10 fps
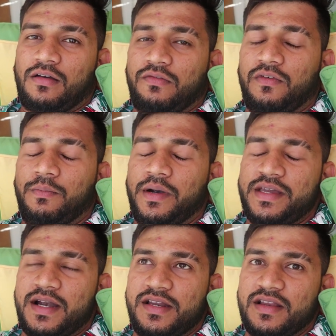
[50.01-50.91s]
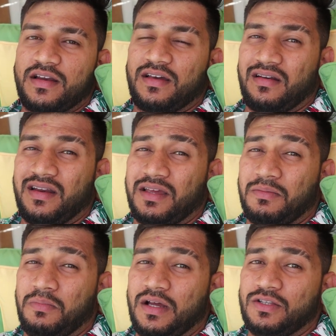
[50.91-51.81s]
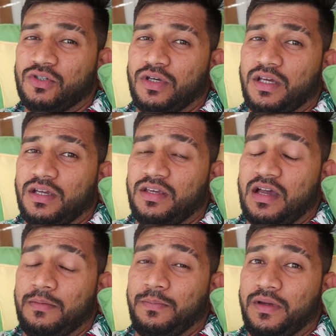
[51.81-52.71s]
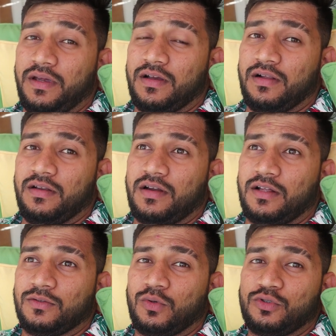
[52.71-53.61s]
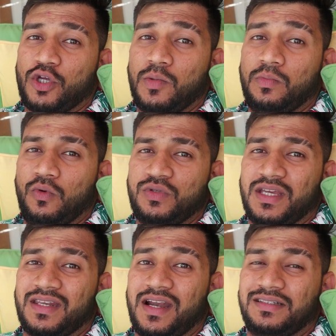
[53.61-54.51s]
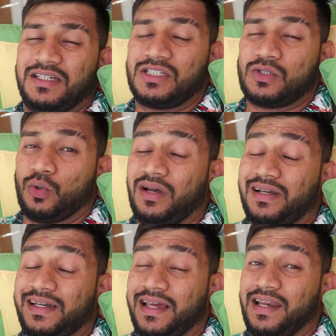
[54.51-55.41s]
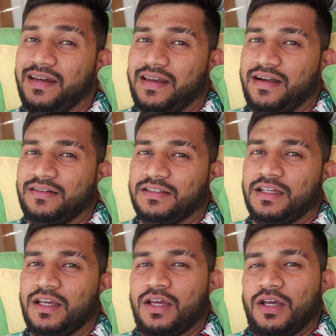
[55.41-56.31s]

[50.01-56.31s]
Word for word: काफ़ी बढ़िया डिनर करने के बाद जो है यहाँ पे कल रात को जो है म्यूज़िक नाइट थी स्टोरी टेलिंग नाइट थी